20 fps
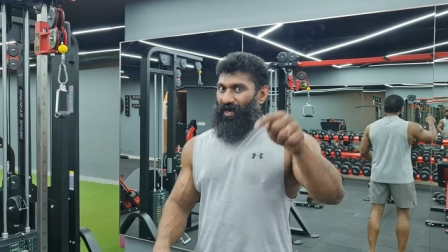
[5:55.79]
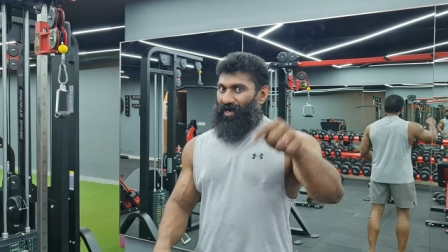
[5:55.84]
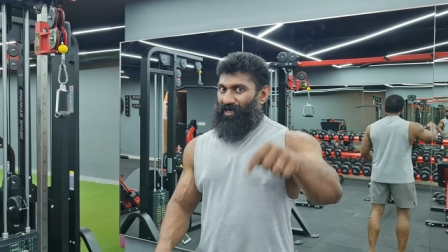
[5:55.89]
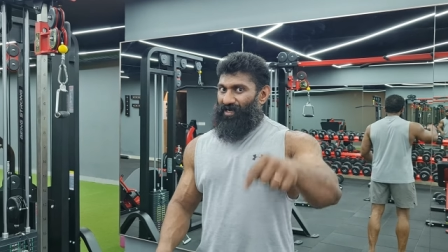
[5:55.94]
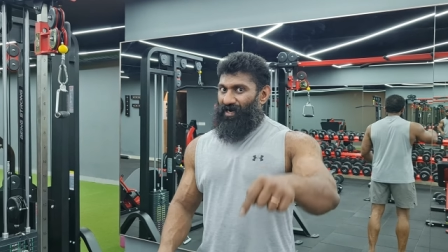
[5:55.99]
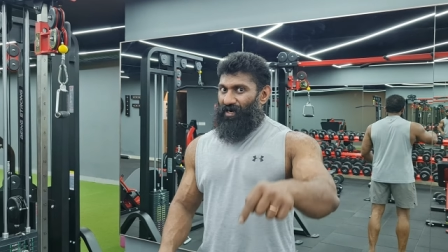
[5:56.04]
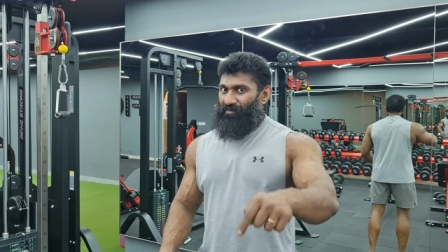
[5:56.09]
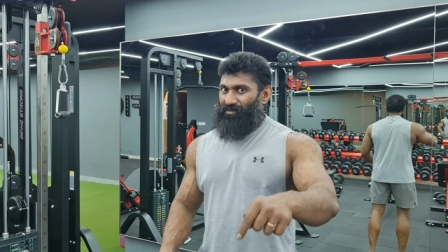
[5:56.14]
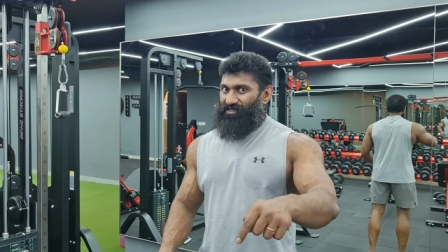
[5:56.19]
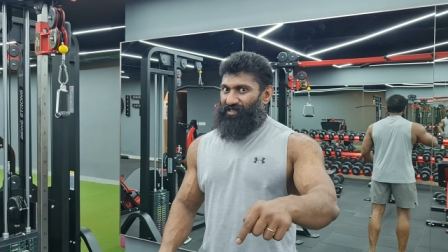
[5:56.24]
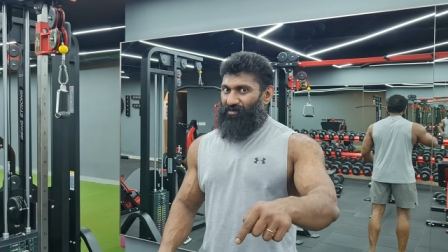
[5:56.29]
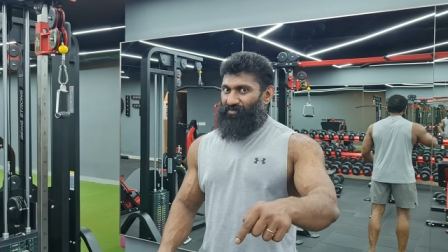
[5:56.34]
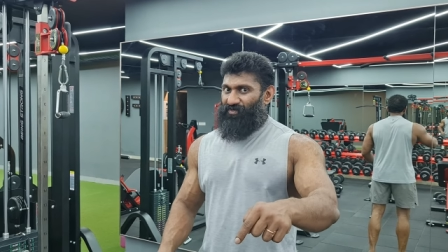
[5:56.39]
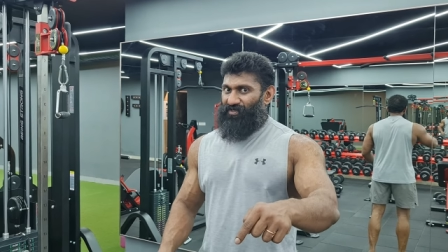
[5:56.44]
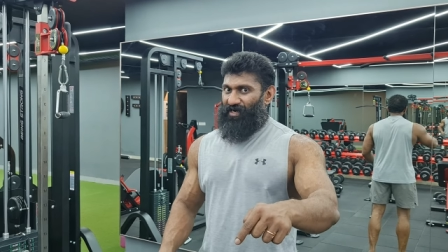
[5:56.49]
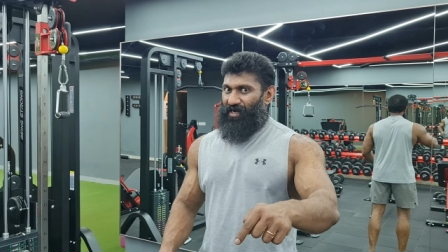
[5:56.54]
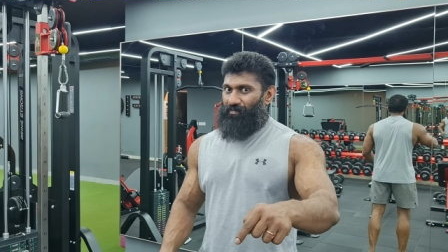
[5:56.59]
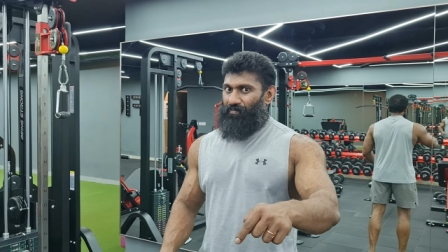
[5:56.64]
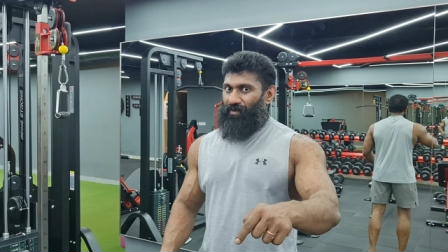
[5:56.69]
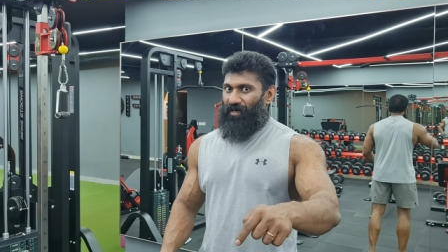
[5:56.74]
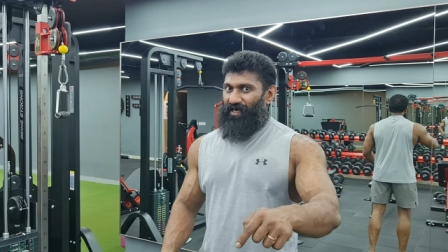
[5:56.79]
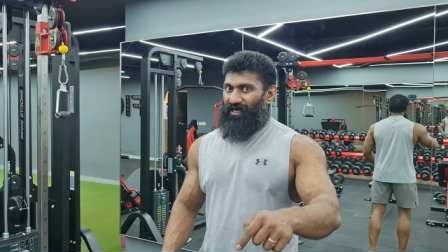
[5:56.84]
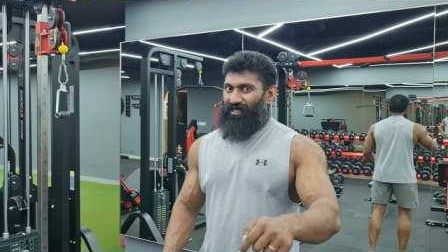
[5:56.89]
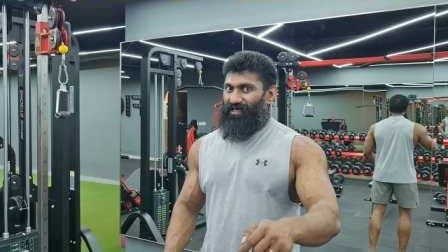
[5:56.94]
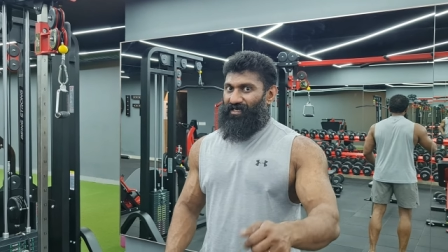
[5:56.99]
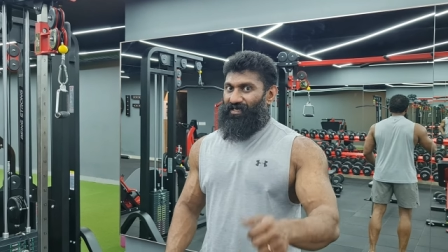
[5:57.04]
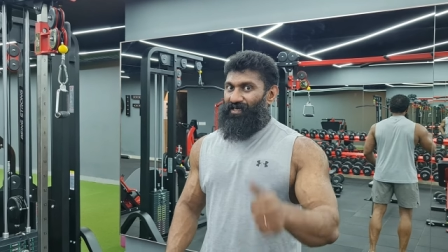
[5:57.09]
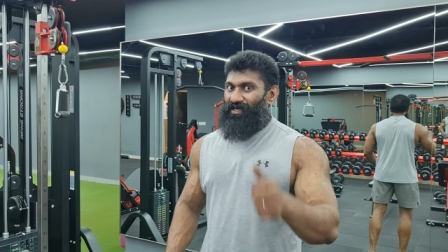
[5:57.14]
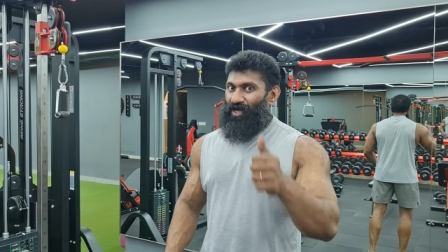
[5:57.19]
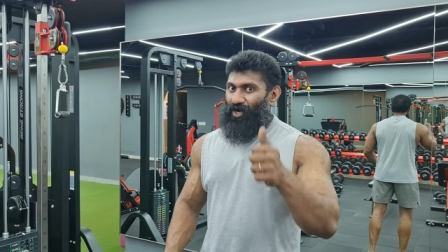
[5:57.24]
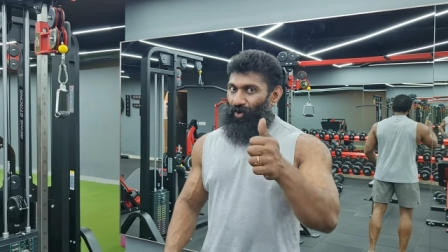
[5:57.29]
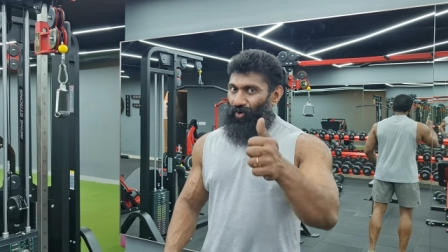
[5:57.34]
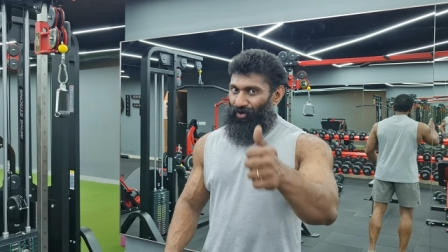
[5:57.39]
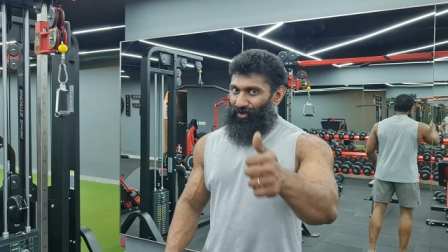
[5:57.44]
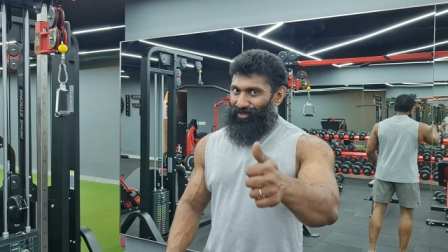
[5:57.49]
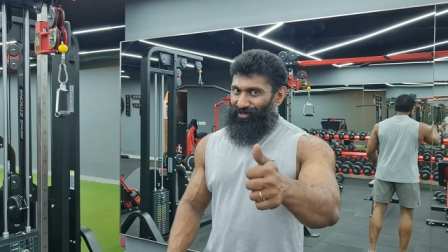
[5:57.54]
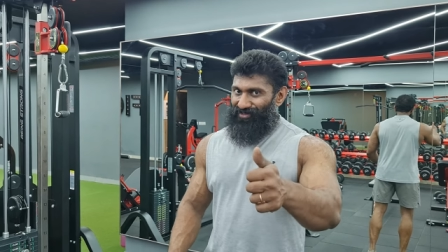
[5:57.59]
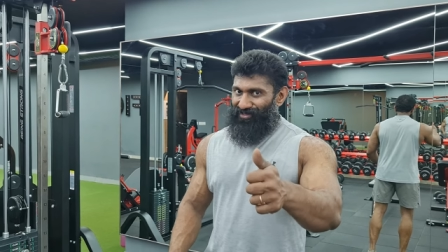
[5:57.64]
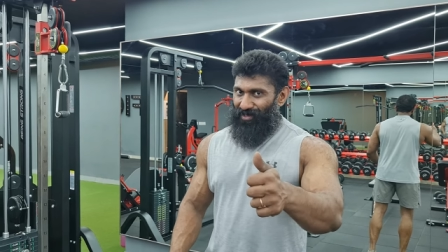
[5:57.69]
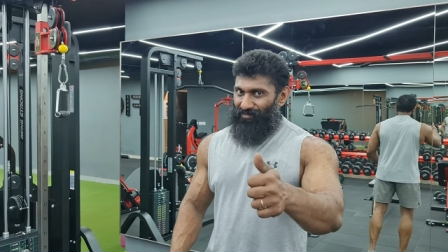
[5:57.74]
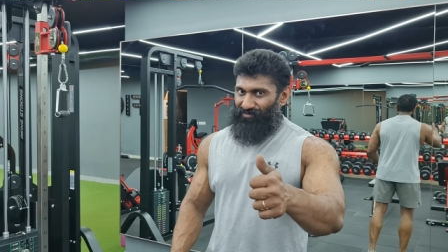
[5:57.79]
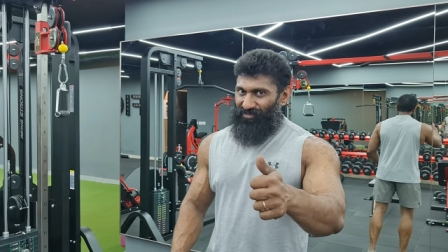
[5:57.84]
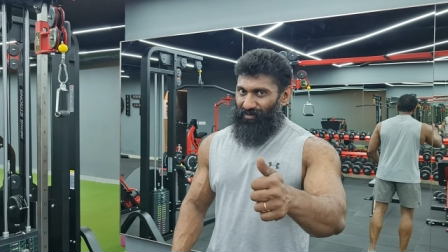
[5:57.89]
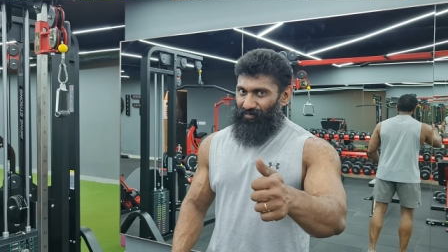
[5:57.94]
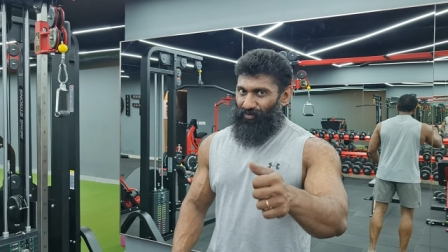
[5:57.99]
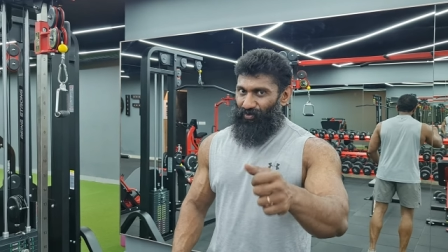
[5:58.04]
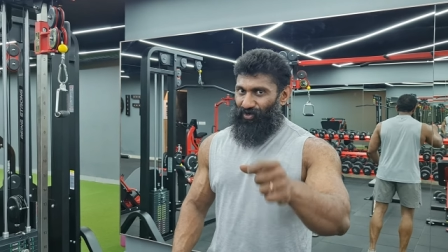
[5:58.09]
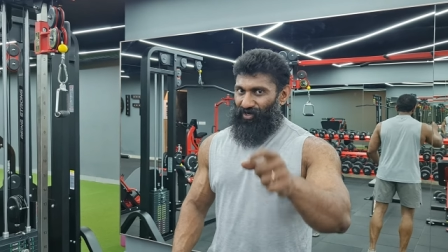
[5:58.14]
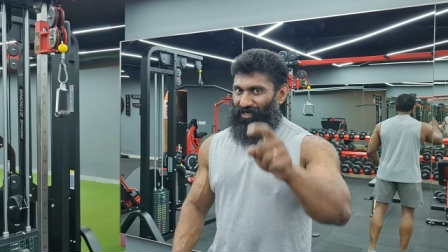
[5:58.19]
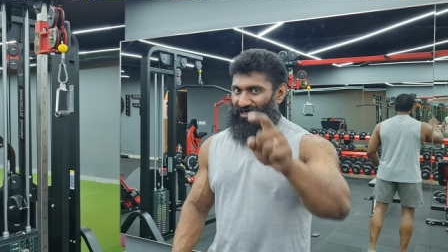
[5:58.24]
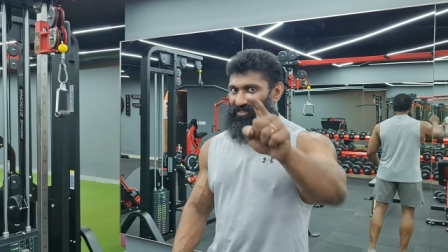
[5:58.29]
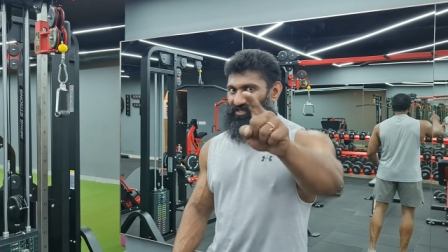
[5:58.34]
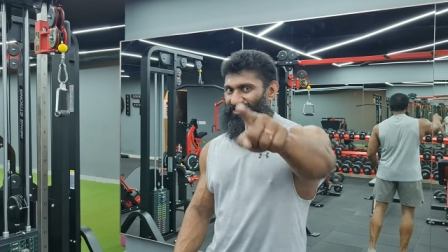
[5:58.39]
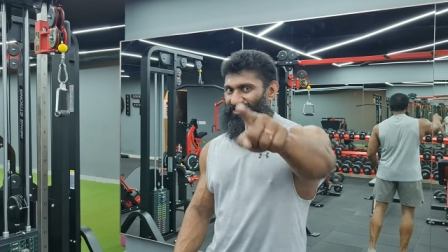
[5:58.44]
மறக்காம சப்ஸ்கிரைப் பண்ணிட்டு ஒரு தம்ஸ் அப் கொடுங்க